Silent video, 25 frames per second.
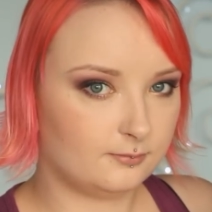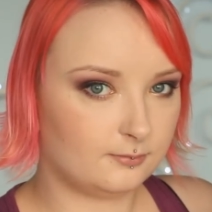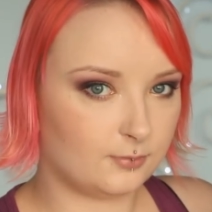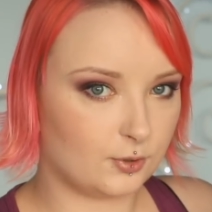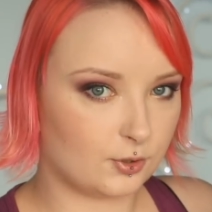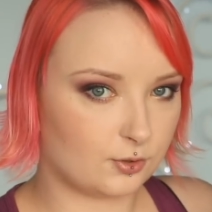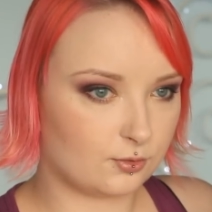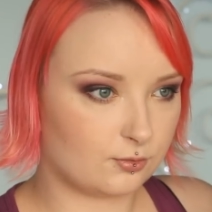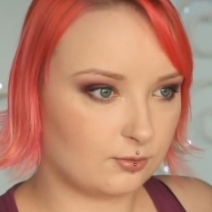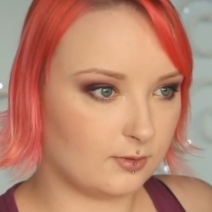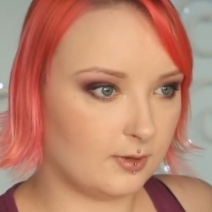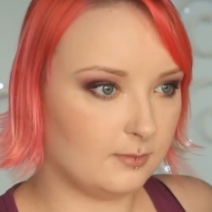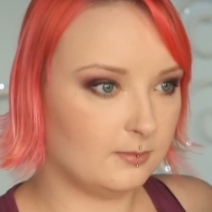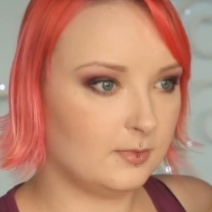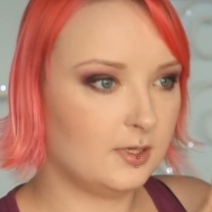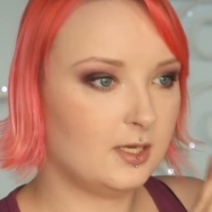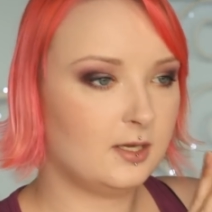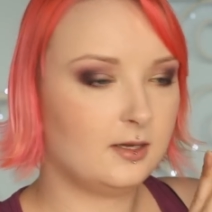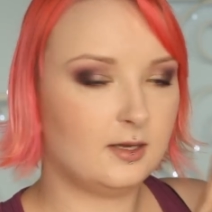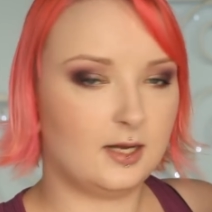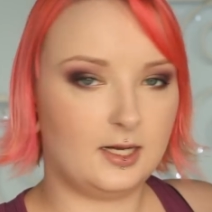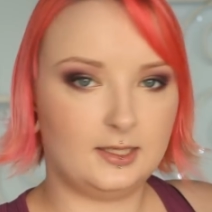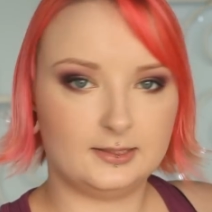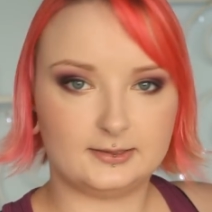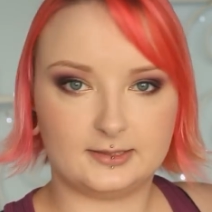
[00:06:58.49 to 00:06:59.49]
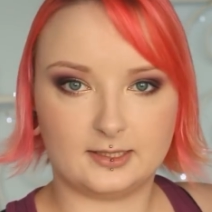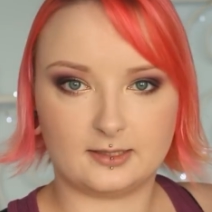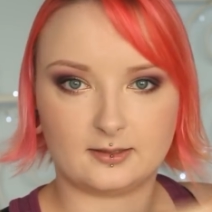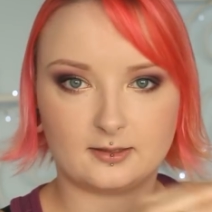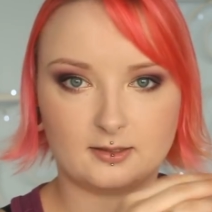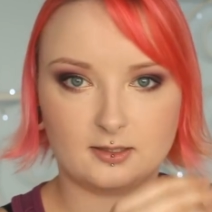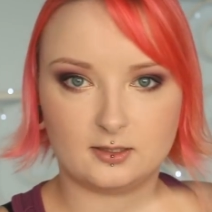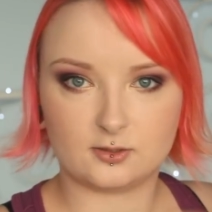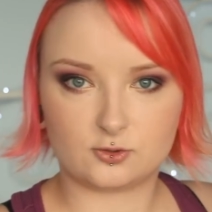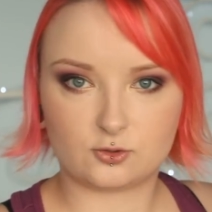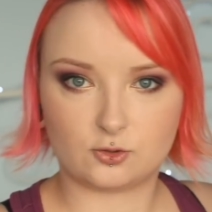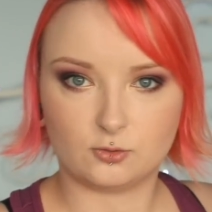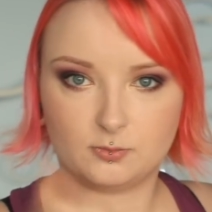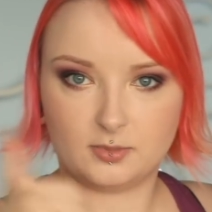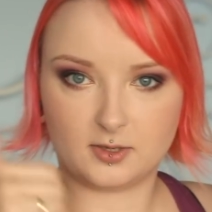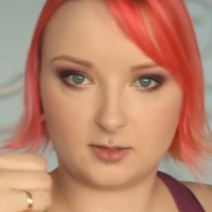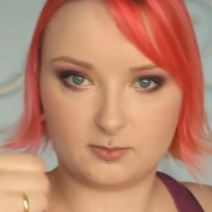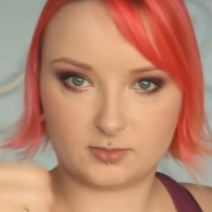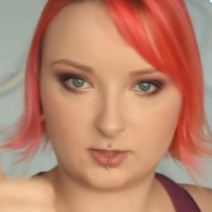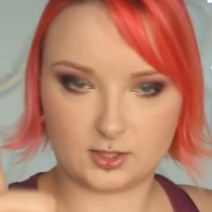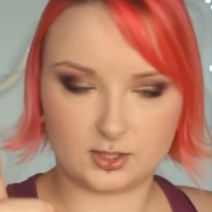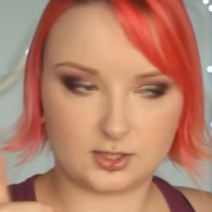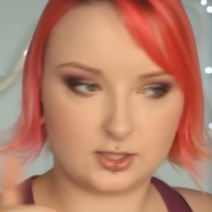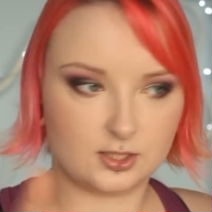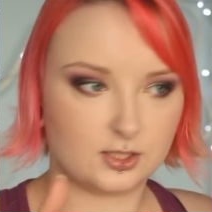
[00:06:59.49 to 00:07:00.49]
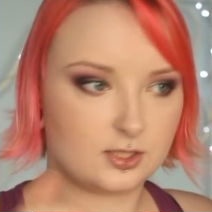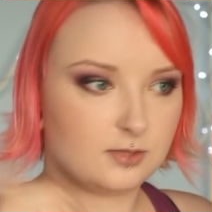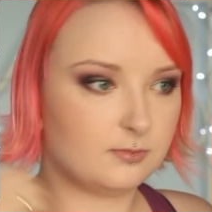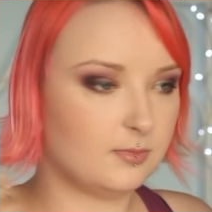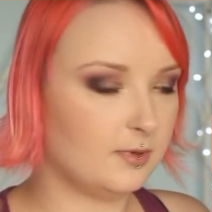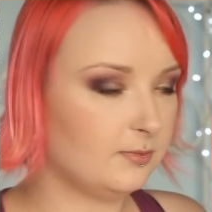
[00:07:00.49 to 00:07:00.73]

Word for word: poszłam. Alterra, super przecież.